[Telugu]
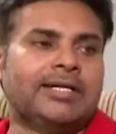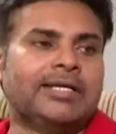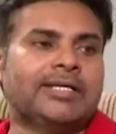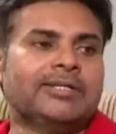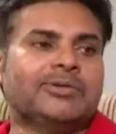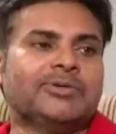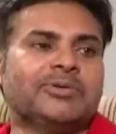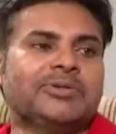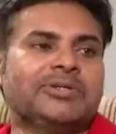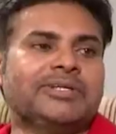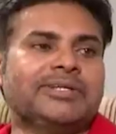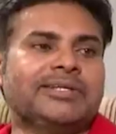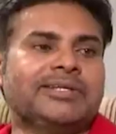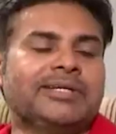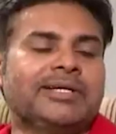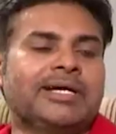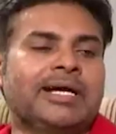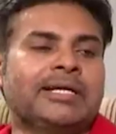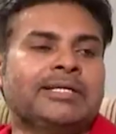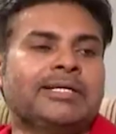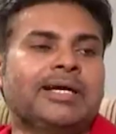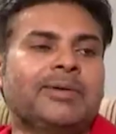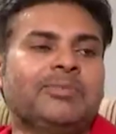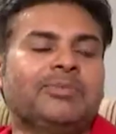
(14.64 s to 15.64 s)
అంటే ఏదో ఒక
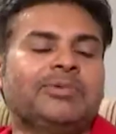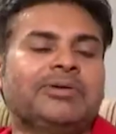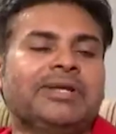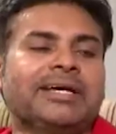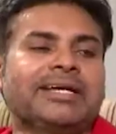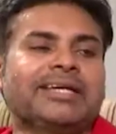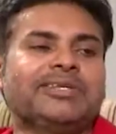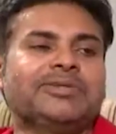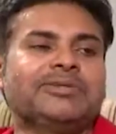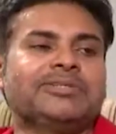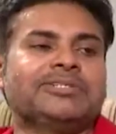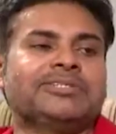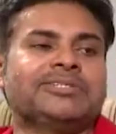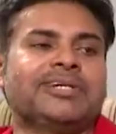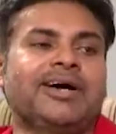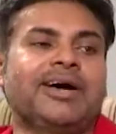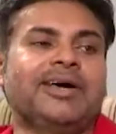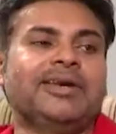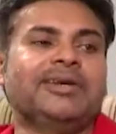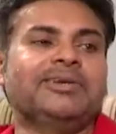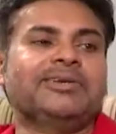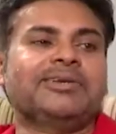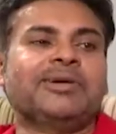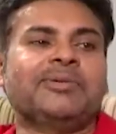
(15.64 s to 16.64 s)
అంటే అప్పుడు నాకు ఏదో
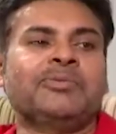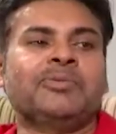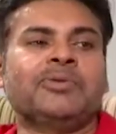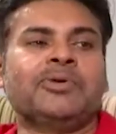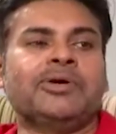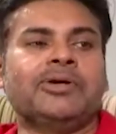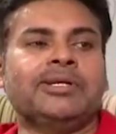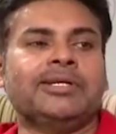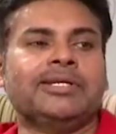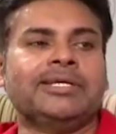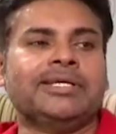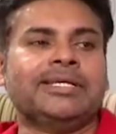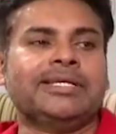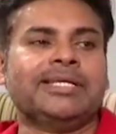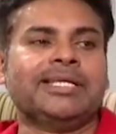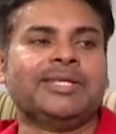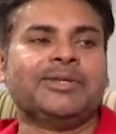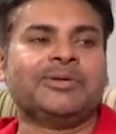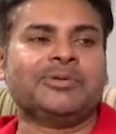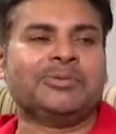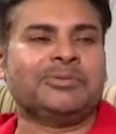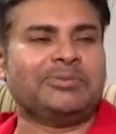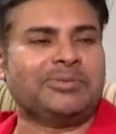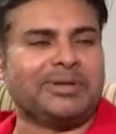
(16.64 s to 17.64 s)
షాల్ కప్పుకోవాలి
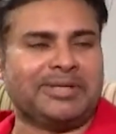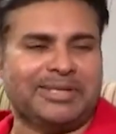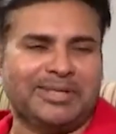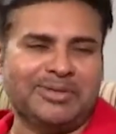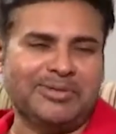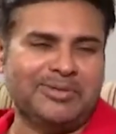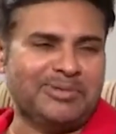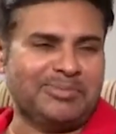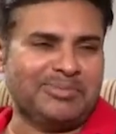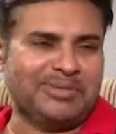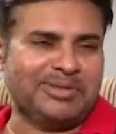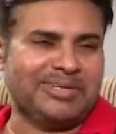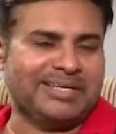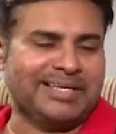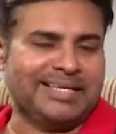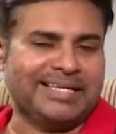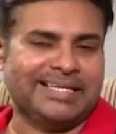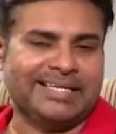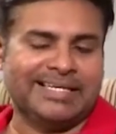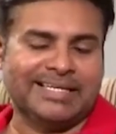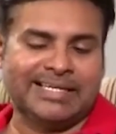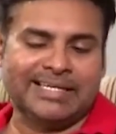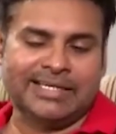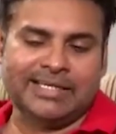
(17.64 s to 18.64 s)
ఏదో ఏదో ఒక
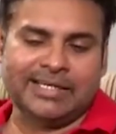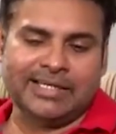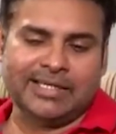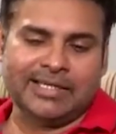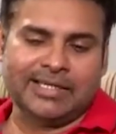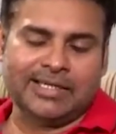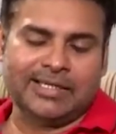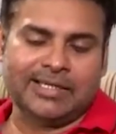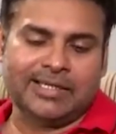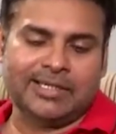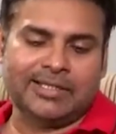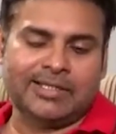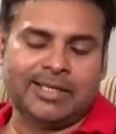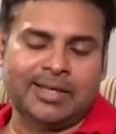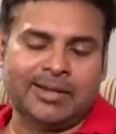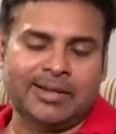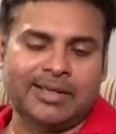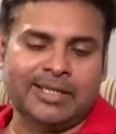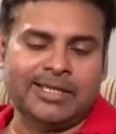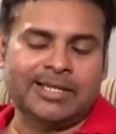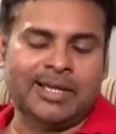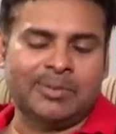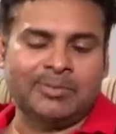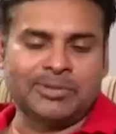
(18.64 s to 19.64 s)
ఏదో
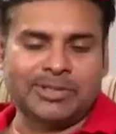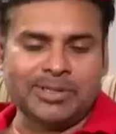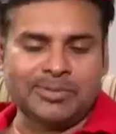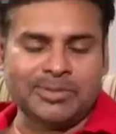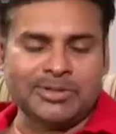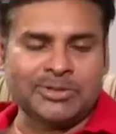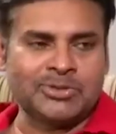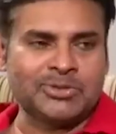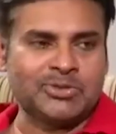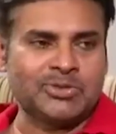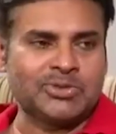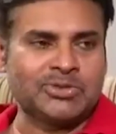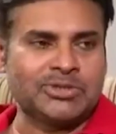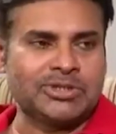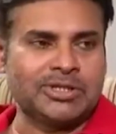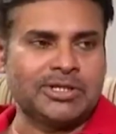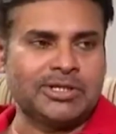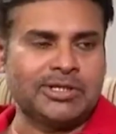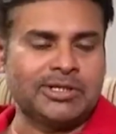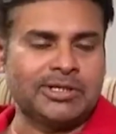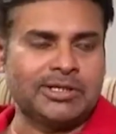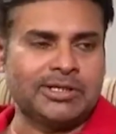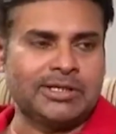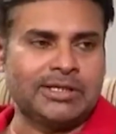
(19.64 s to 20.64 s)
ఏదో అమితాబ్ బచ్చన్
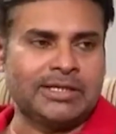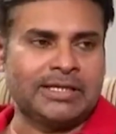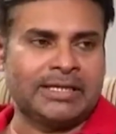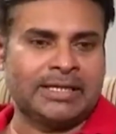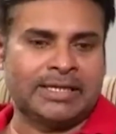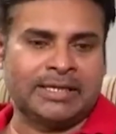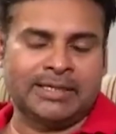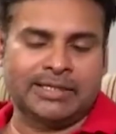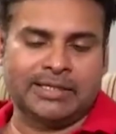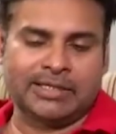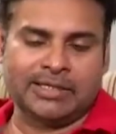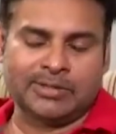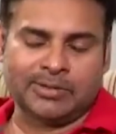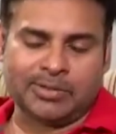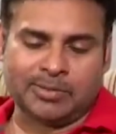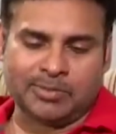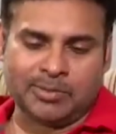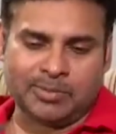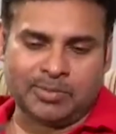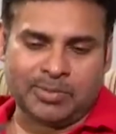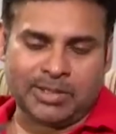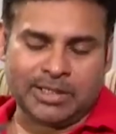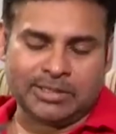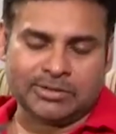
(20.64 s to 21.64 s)
చూసి ఏదో
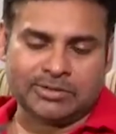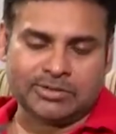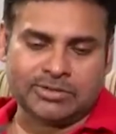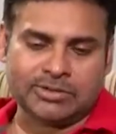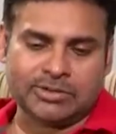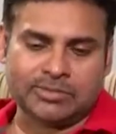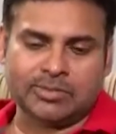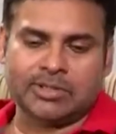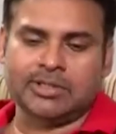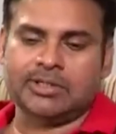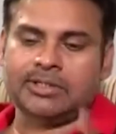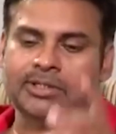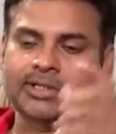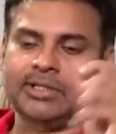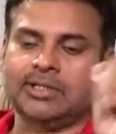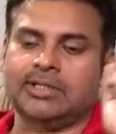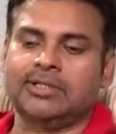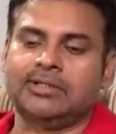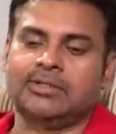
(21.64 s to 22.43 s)
అప్పుడు పాత సినిమాలు ఇట్లా